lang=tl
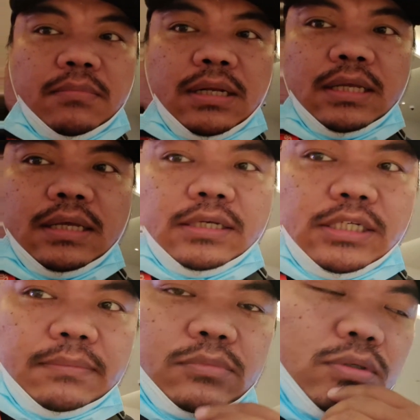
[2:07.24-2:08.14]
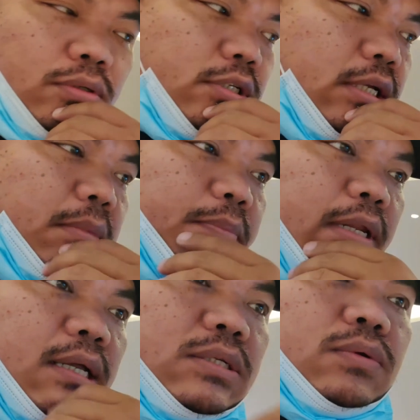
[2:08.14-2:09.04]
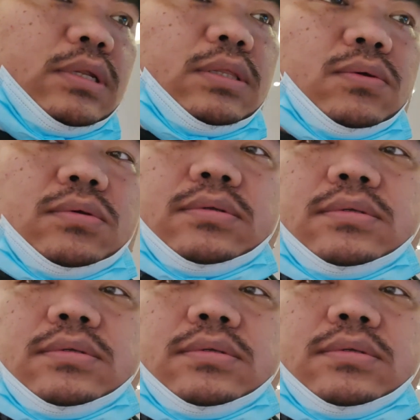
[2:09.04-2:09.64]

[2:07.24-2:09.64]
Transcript: bali siyam to siyam na pirasong ganito